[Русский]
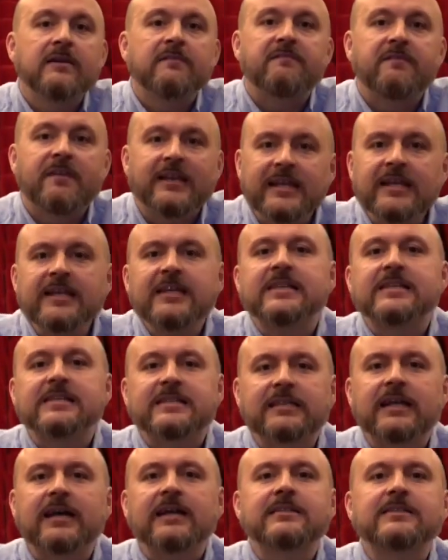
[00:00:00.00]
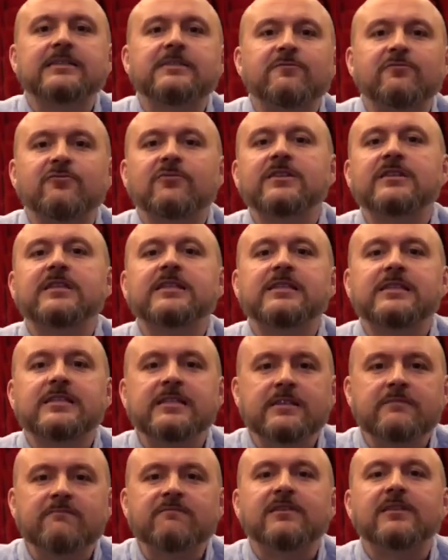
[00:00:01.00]
Филини стал сегодня
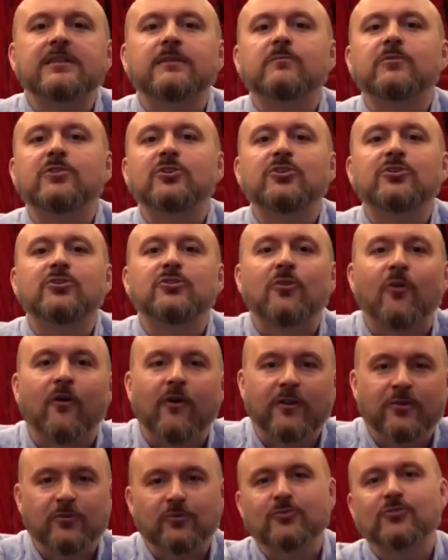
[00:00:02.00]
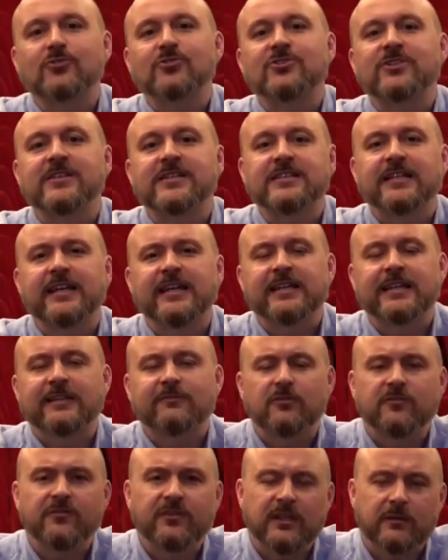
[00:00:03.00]
символом кино. Ну, кто ж не знает
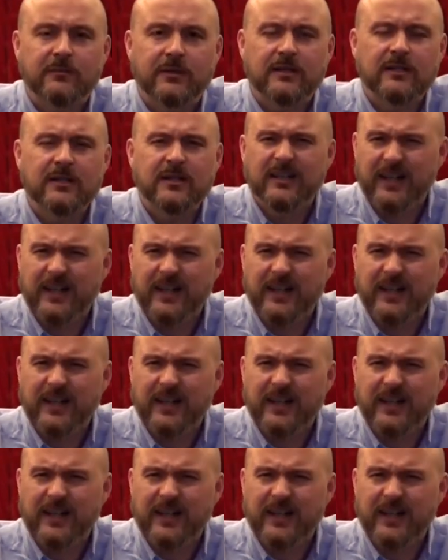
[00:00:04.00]
его фильмы?